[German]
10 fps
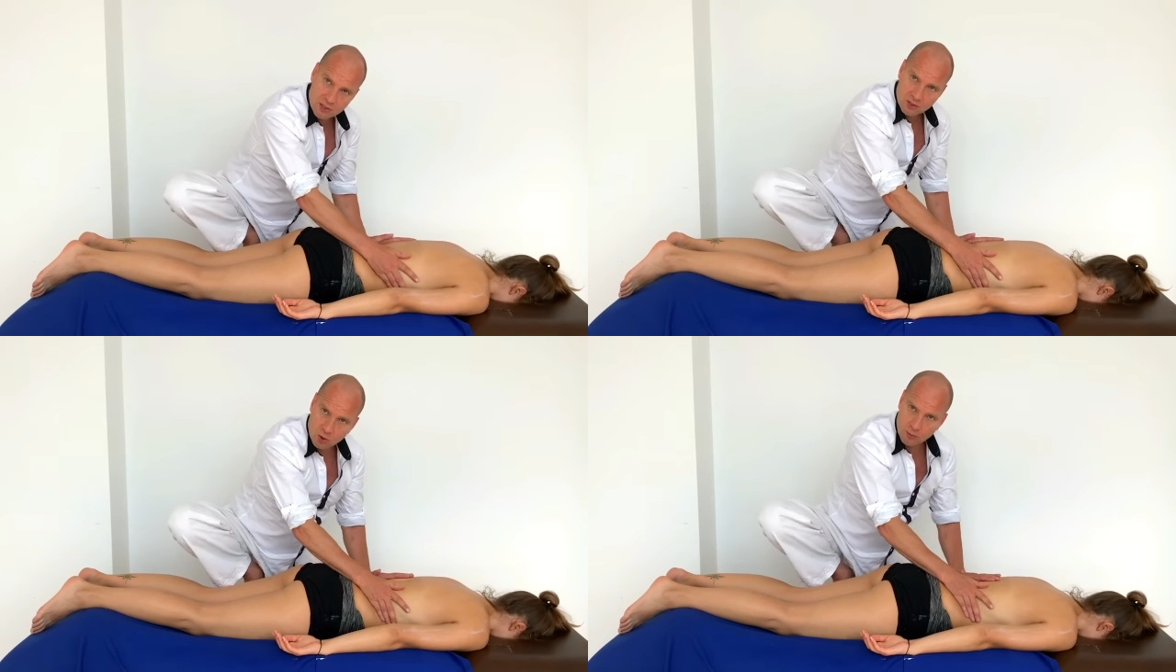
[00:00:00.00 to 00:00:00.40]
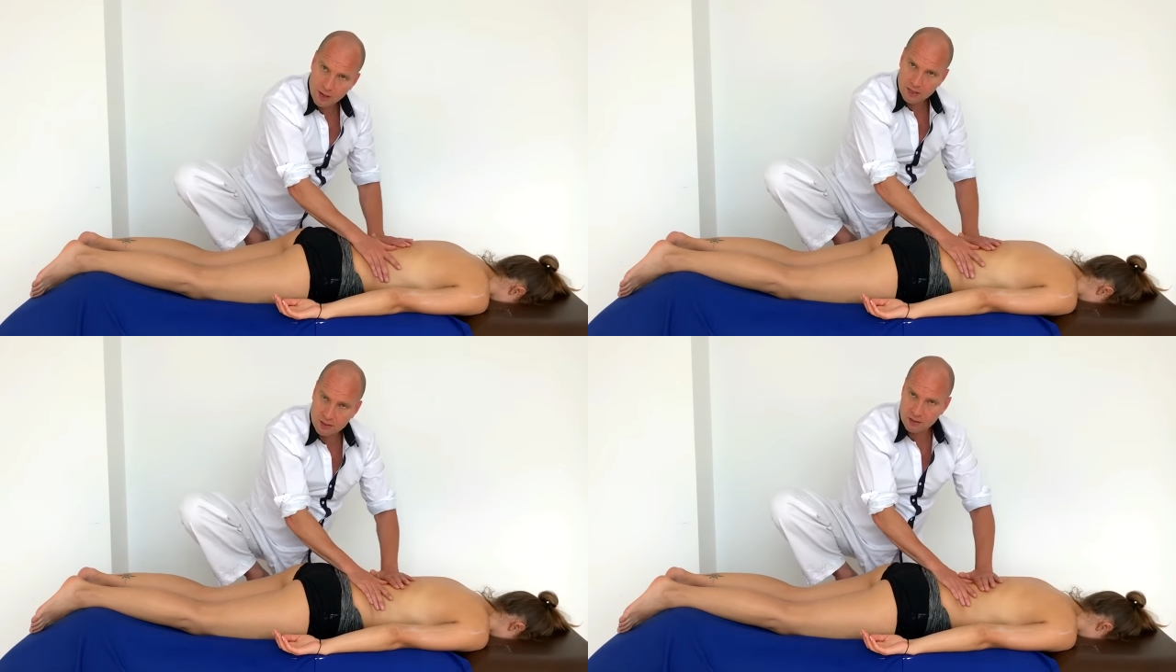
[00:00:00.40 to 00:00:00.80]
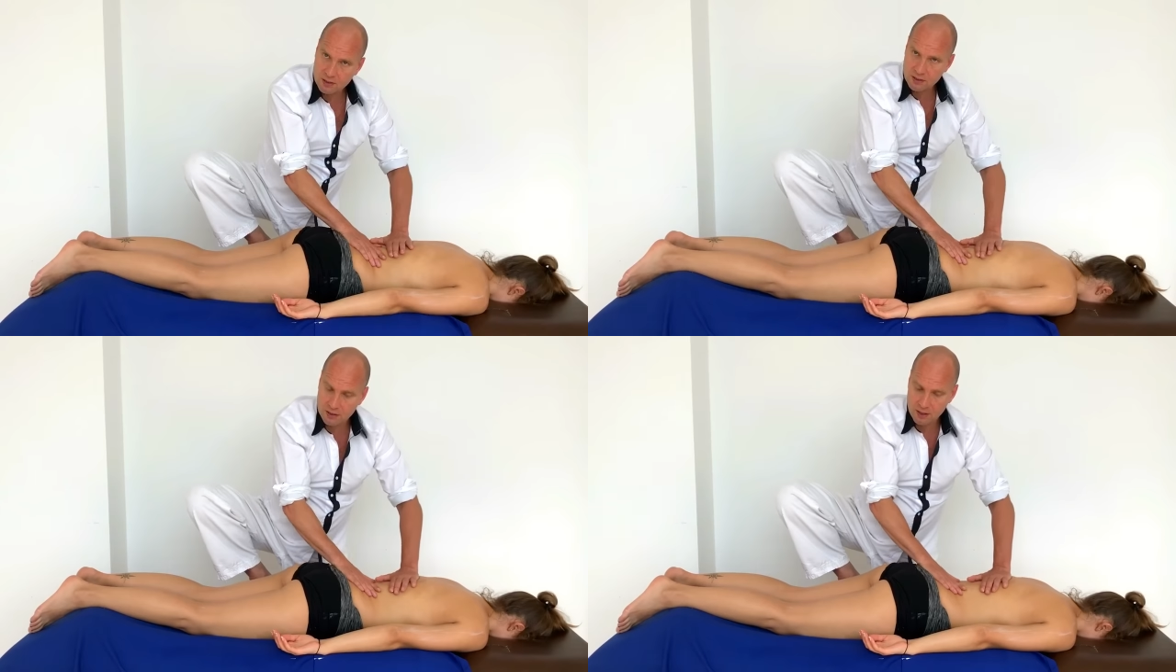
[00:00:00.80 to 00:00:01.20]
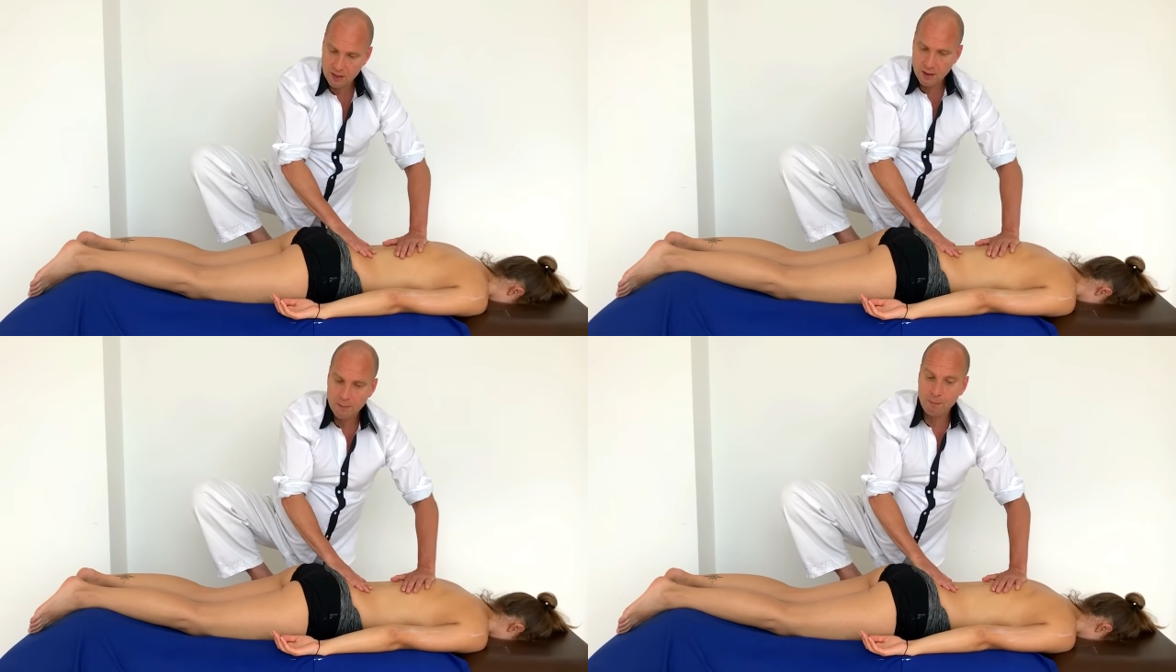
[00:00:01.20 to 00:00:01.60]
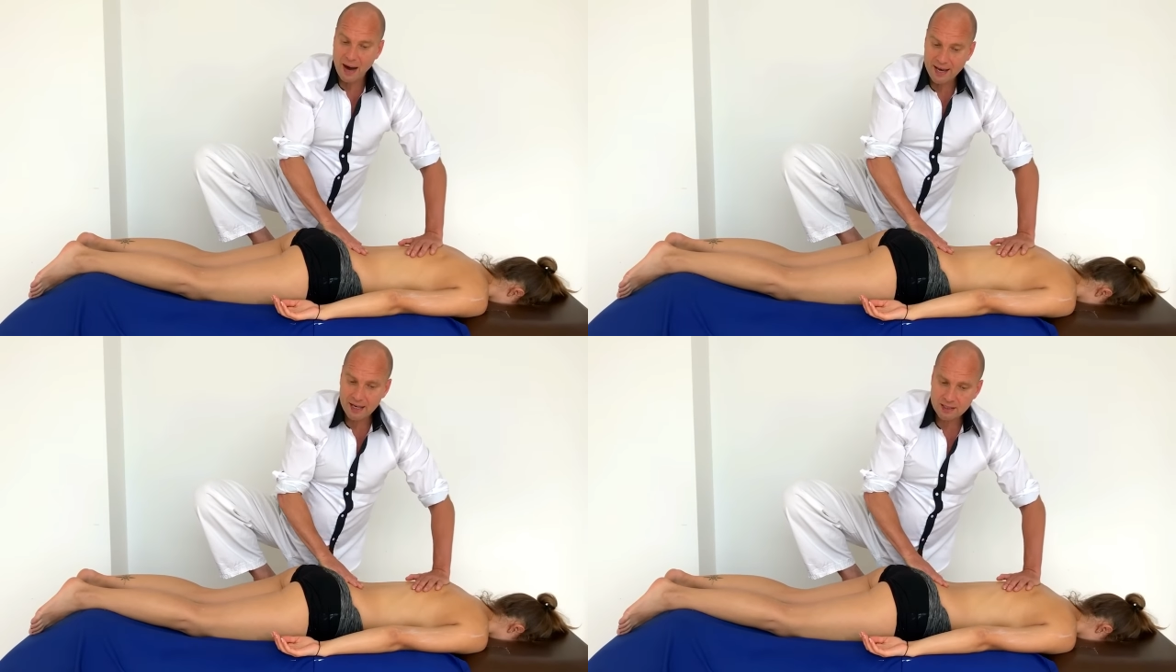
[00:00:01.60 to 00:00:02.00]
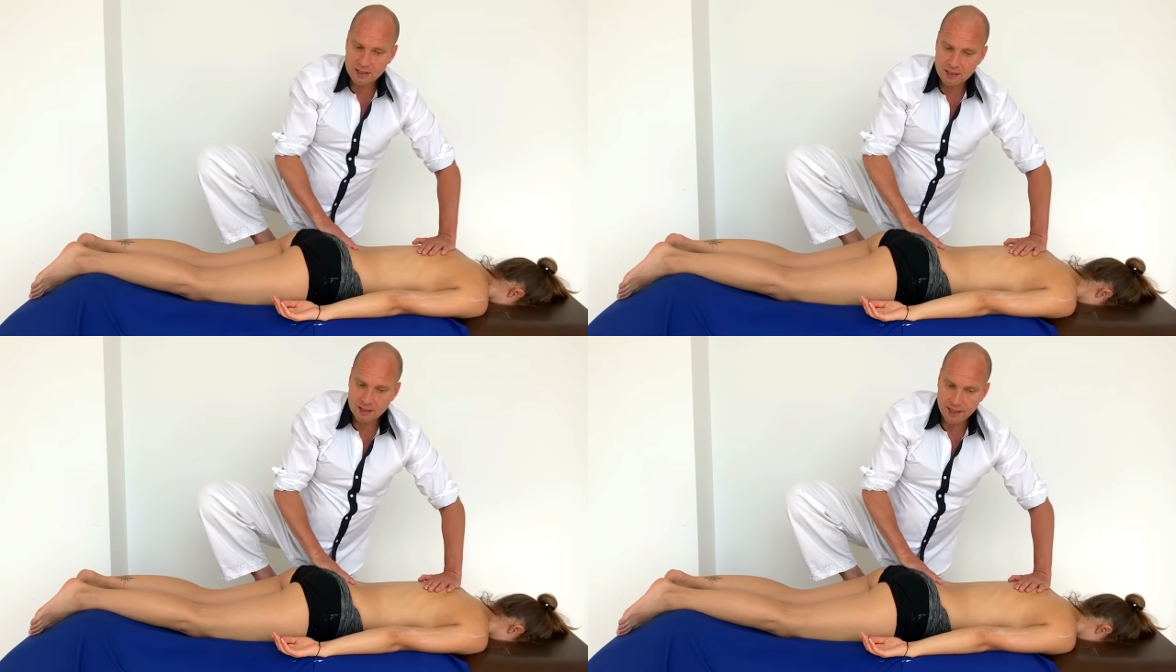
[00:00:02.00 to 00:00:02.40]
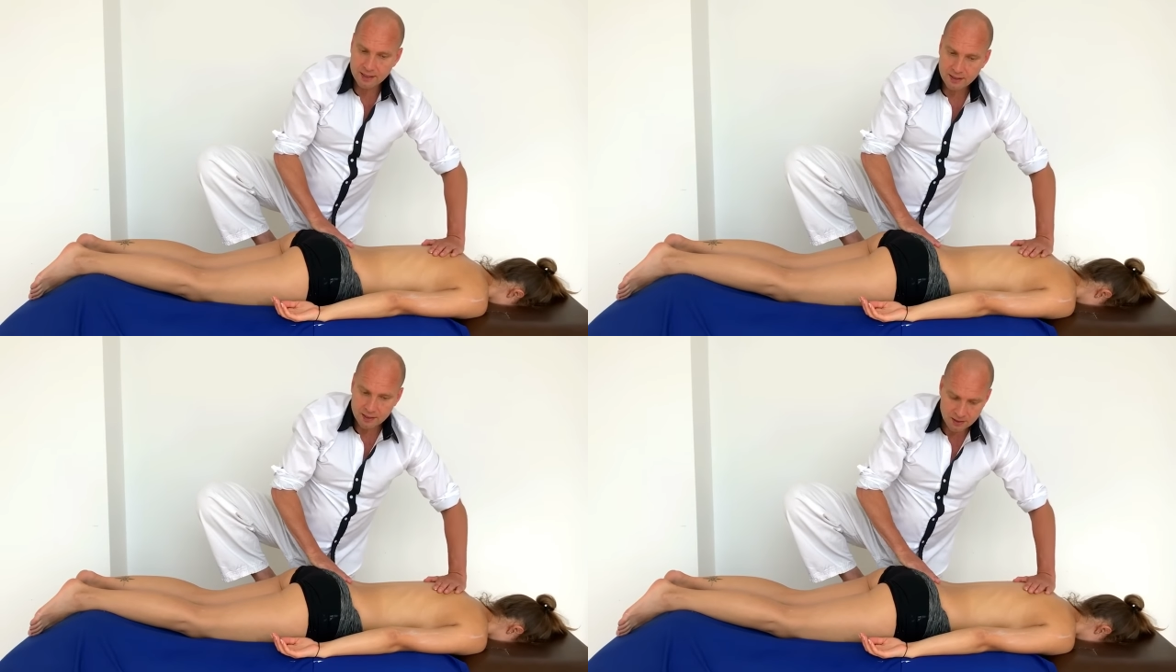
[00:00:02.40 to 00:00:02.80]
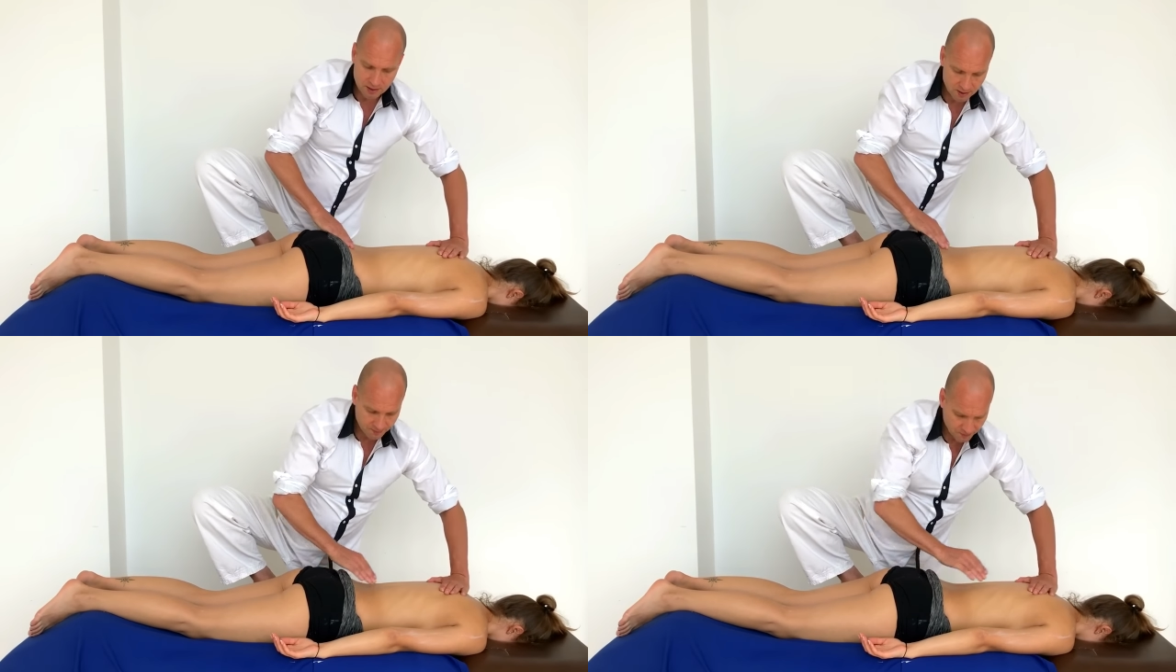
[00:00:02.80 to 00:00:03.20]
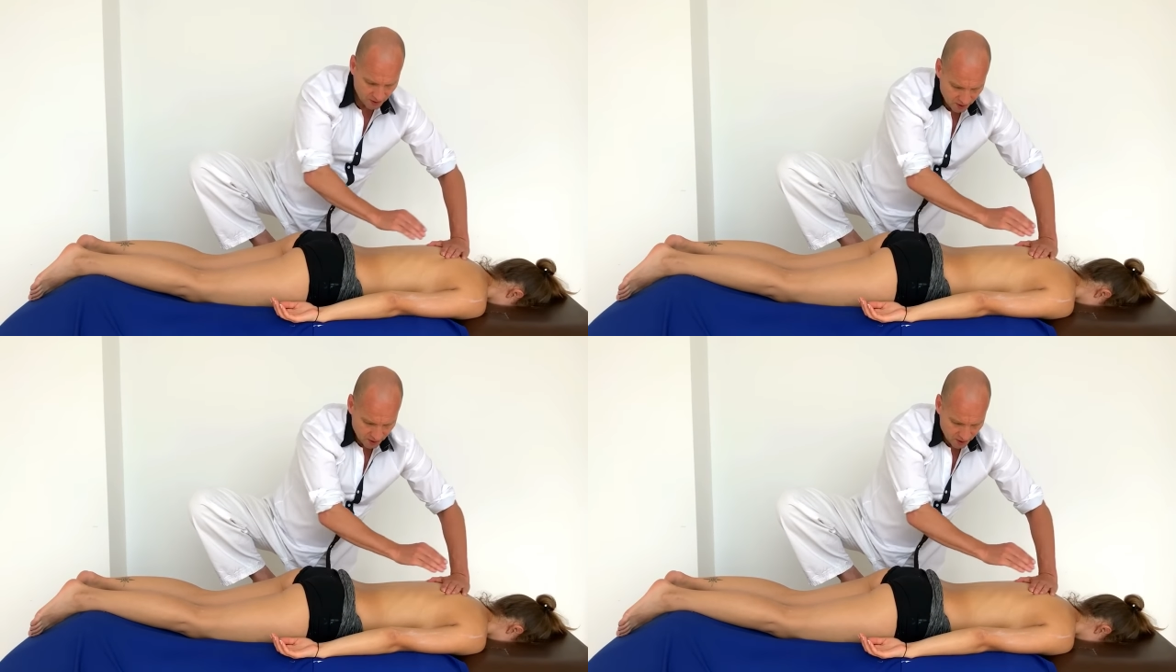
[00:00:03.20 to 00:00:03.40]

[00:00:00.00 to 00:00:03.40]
nicht im Gleichgewicht sind, zum Beispiel kalt, wirkt sich das auf